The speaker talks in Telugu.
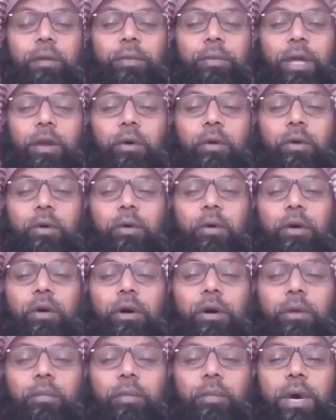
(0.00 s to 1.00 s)
మీరు
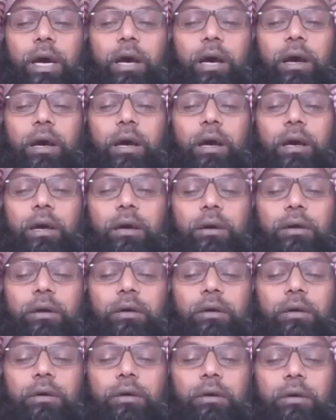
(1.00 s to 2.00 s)
మా
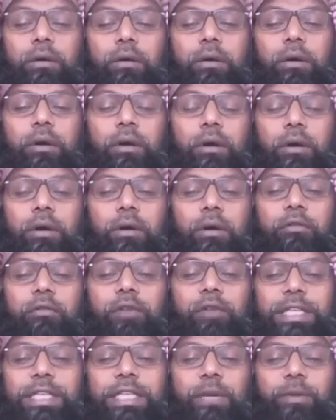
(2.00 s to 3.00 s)

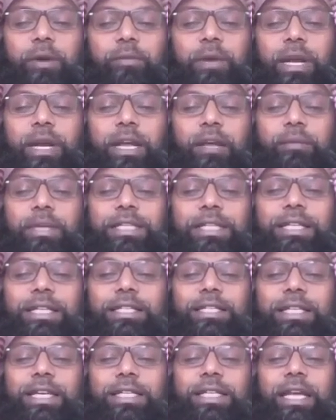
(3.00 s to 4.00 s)
వాట్సాప్ నంబర్కి మెసేజ్
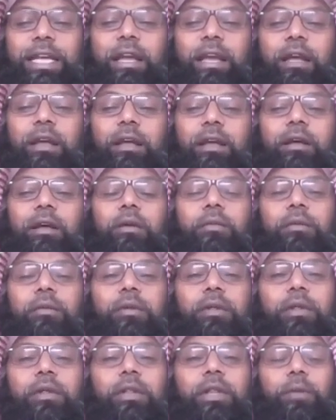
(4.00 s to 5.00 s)
చేసి
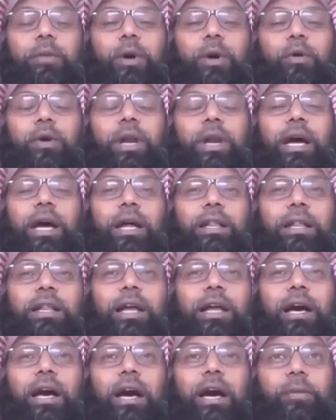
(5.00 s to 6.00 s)
తప్పకుండా
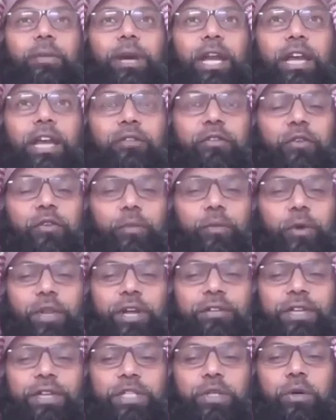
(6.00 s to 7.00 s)
ఆ పీడిఎఫ్ను
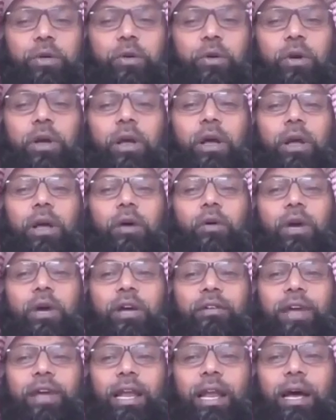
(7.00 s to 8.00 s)
పొందవచ్చు
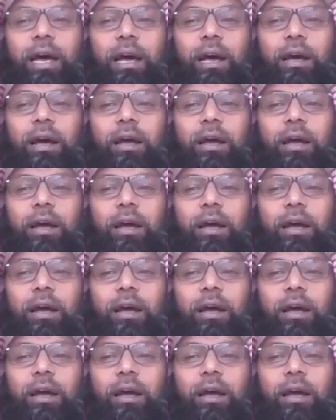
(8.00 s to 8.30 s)
ఒకవేళ